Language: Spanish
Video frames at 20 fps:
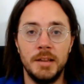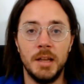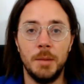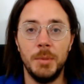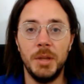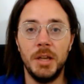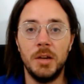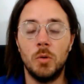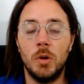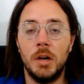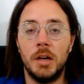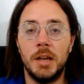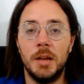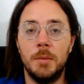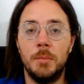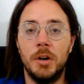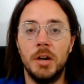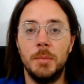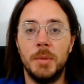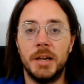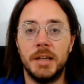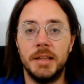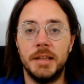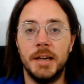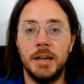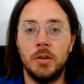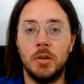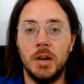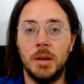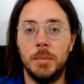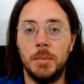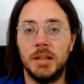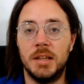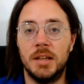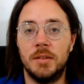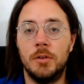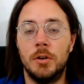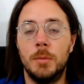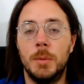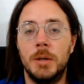También cualquier problema que tenés con la
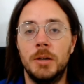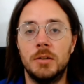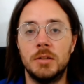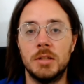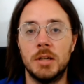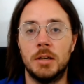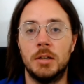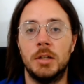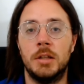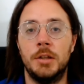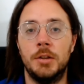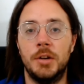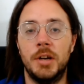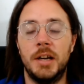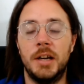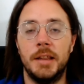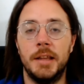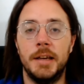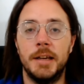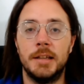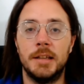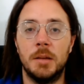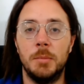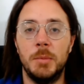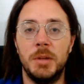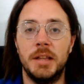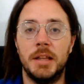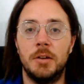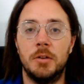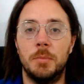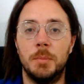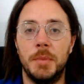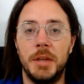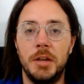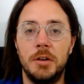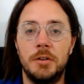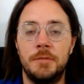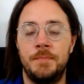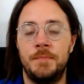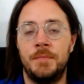plataforma lo vas a gestionar directamente
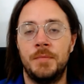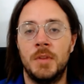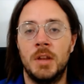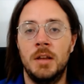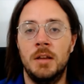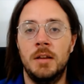conmigo.